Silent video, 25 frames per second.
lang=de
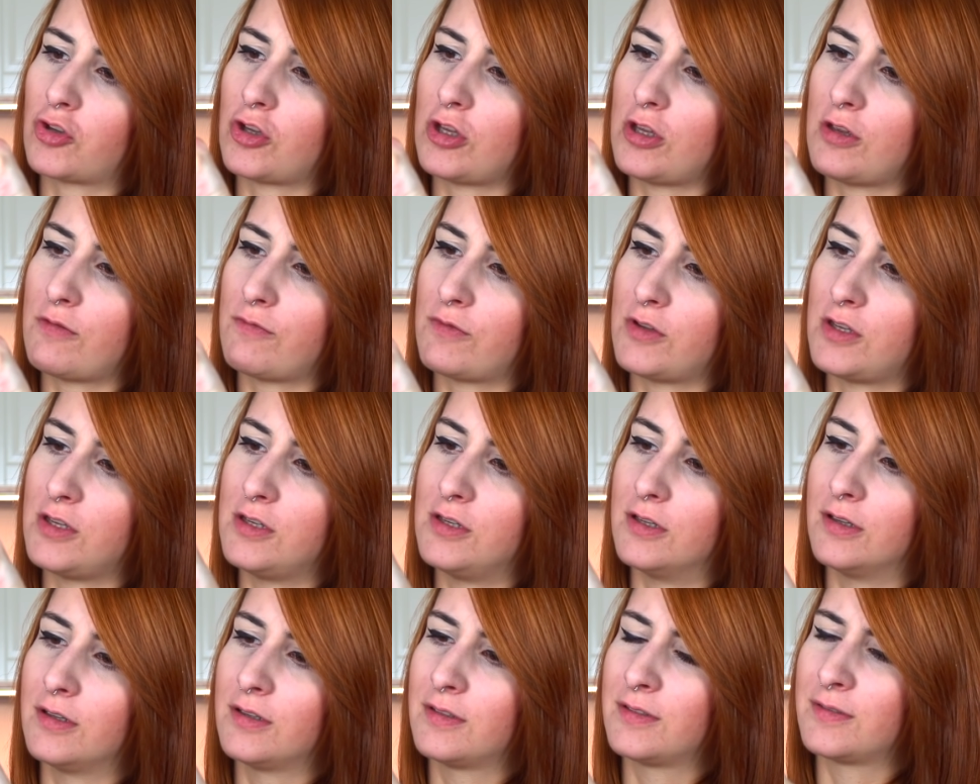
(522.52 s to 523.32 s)

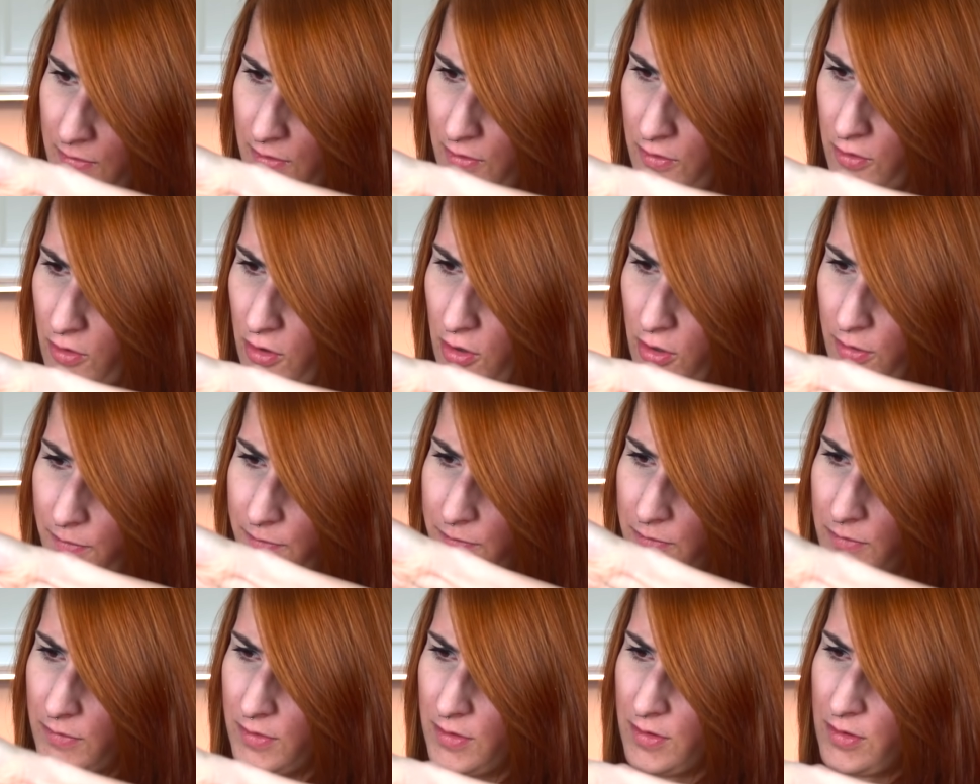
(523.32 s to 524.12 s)
Kiwi. Tja,
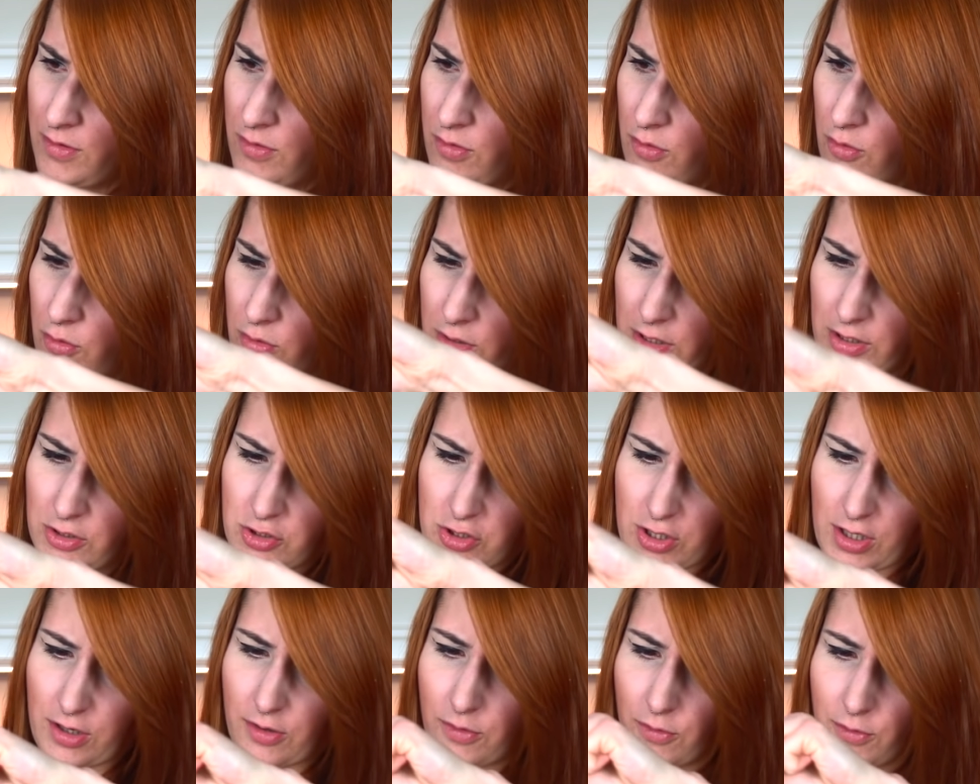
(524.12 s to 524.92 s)
okay,
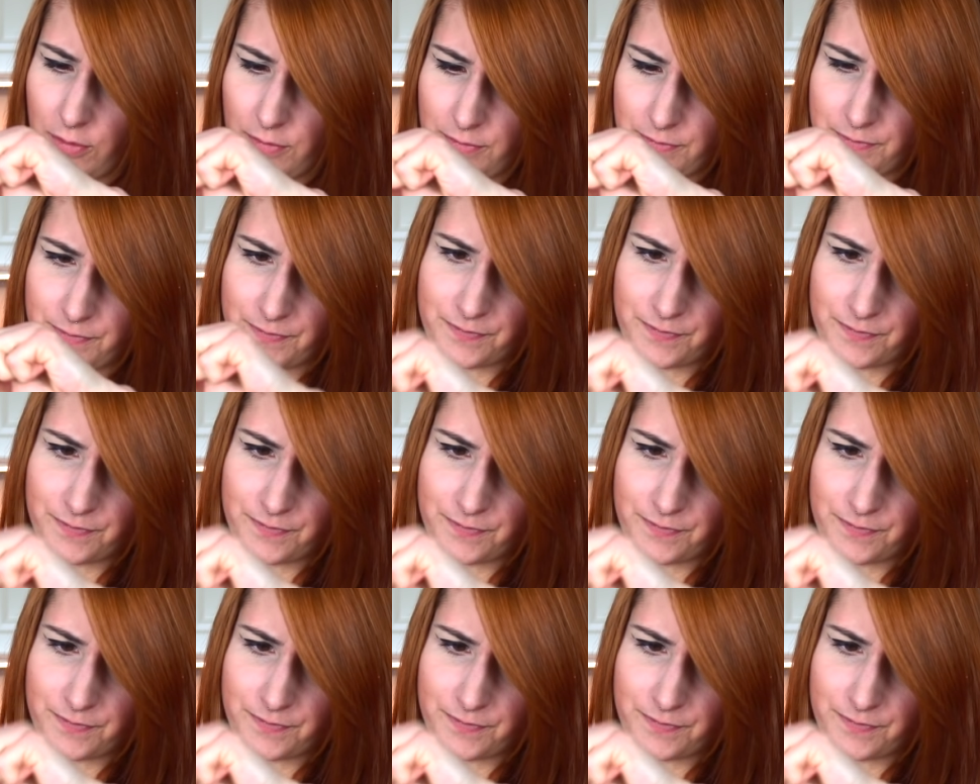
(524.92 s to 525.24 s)
ciao.